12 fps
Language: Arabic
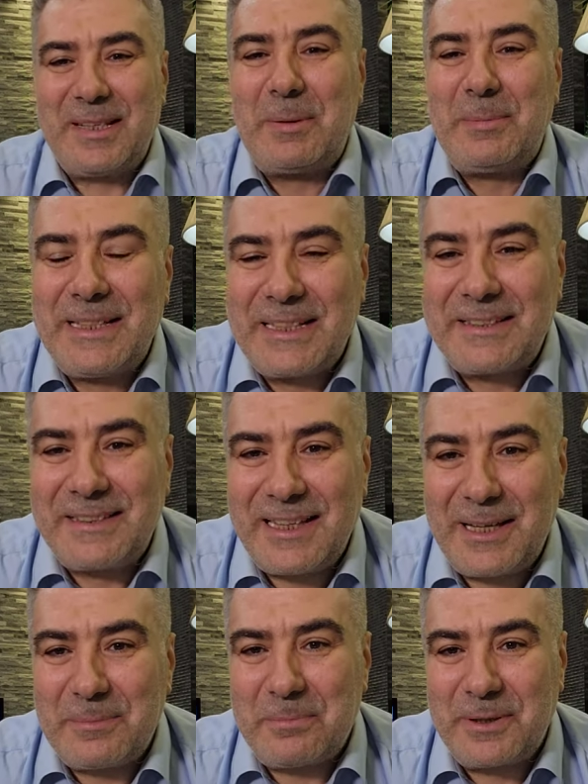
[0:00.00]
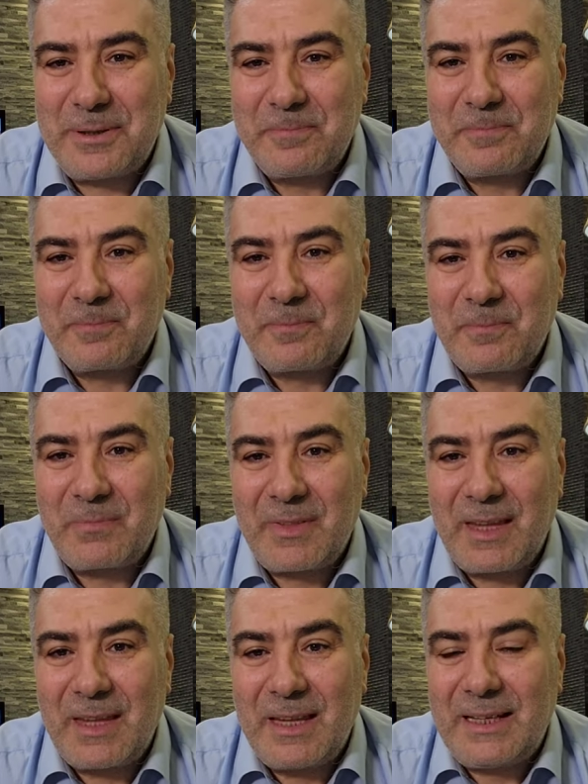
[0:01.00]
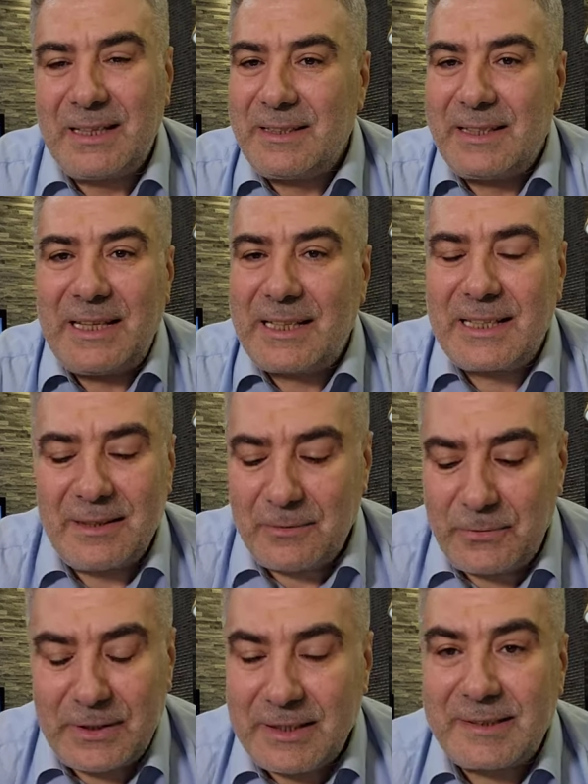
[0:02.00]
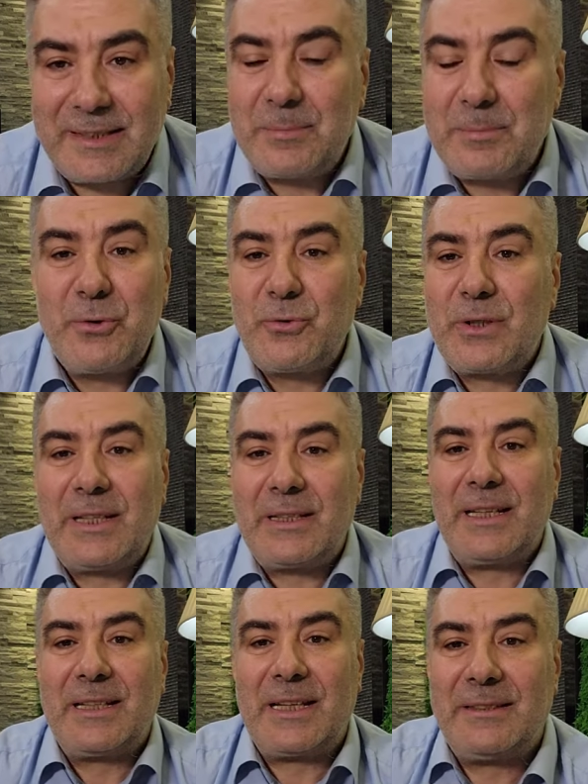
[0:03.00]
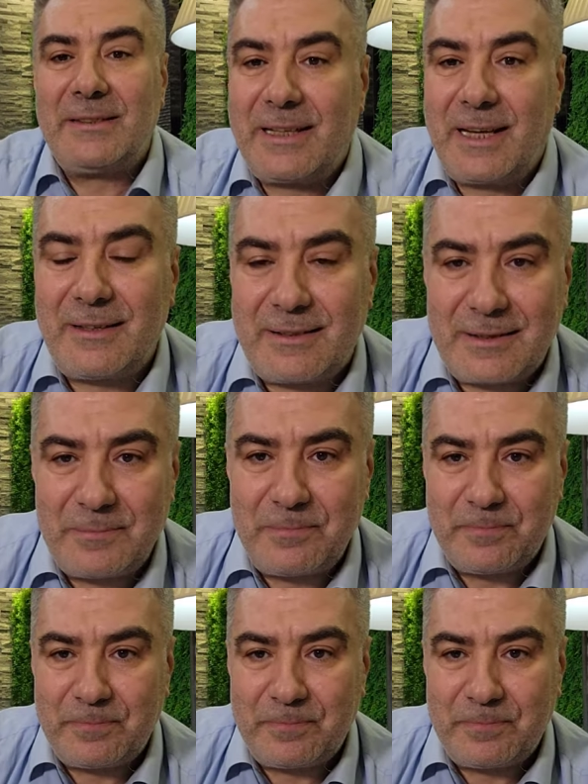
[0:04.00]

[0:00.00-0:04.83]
بسبب الاكتئاب لذلك في الإسلام لا يوجد لدينا انتحار